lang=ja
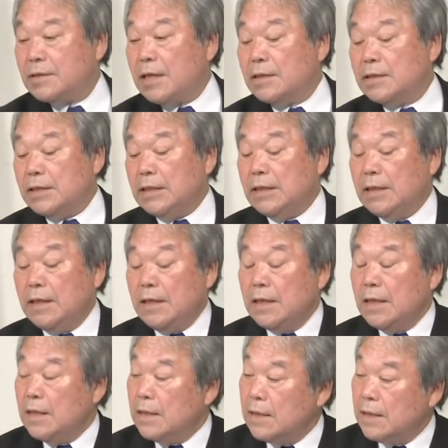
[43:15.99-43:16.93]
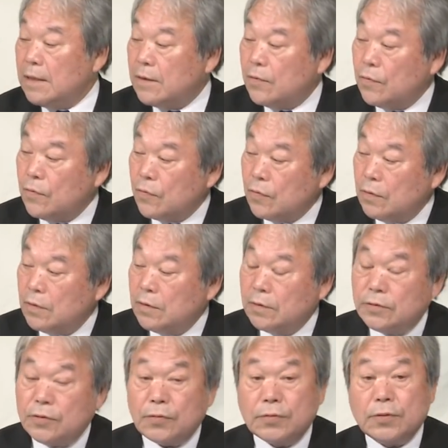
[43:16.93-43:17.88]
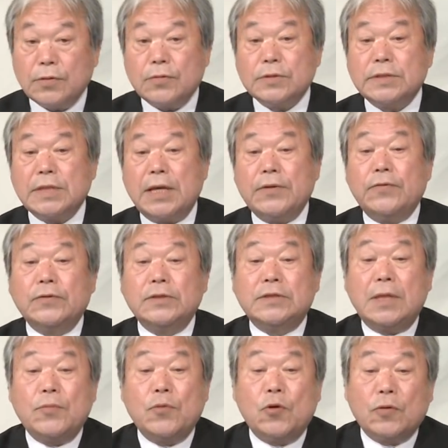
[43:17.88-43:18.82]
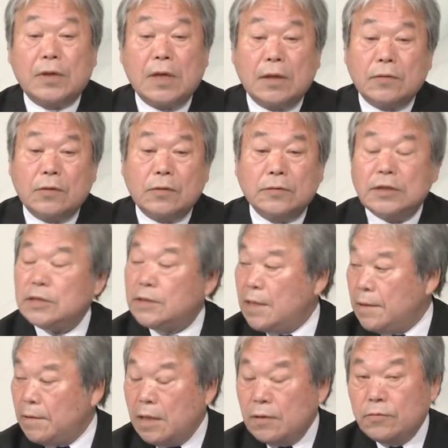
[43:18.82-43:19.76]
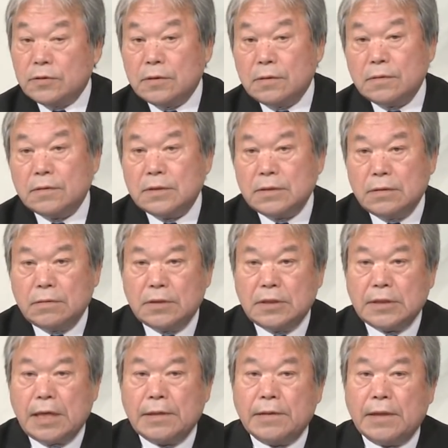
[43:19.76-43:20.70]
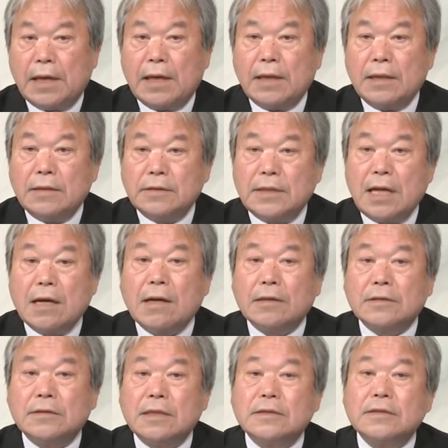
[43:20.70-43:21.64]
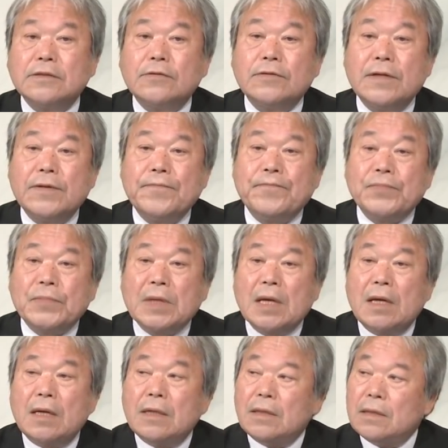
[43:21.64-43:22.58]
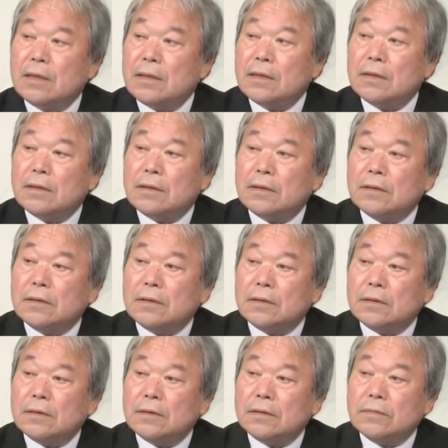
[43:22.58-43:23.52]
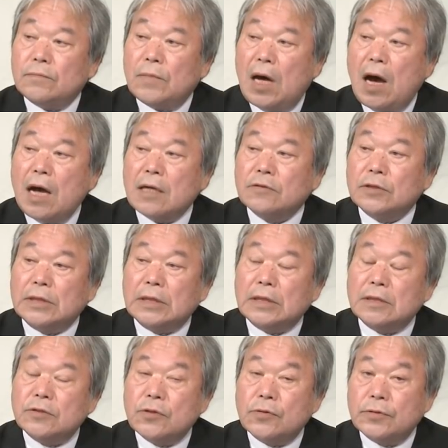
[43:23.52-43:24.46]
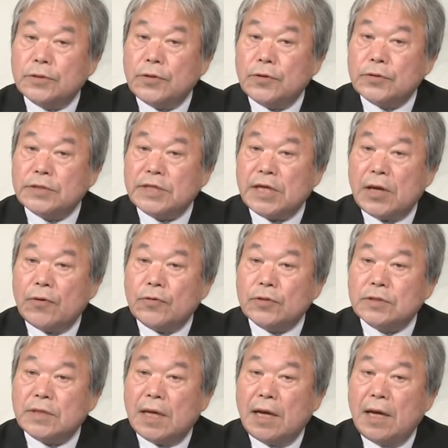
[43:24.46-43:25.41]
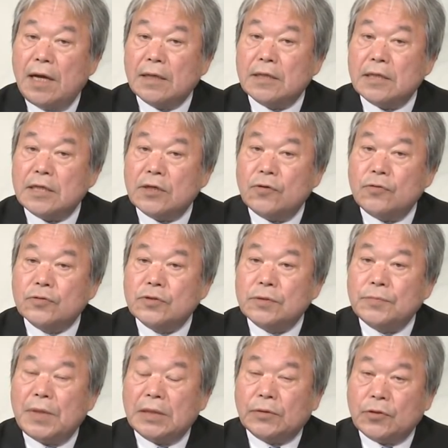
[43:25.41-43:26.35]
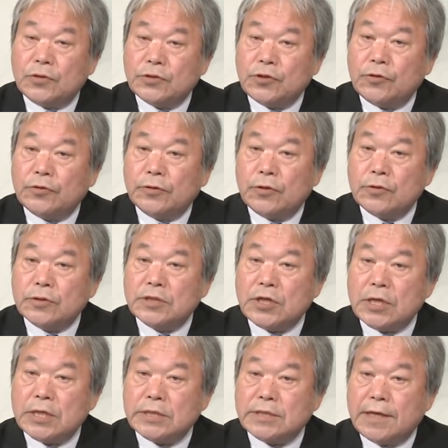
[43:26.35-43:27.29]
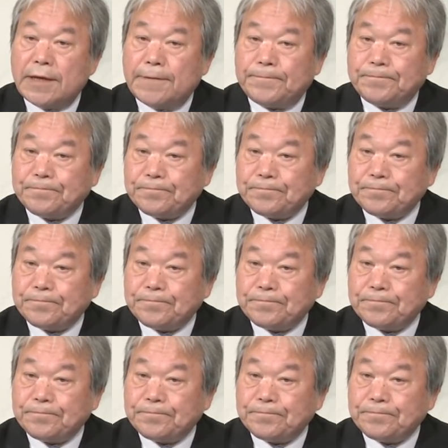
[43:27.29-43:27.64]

かしこの食料支援をしても結局2000年の時点で3月ですよねえーまあ、春に食料支援をして秋に50万トン食料支援して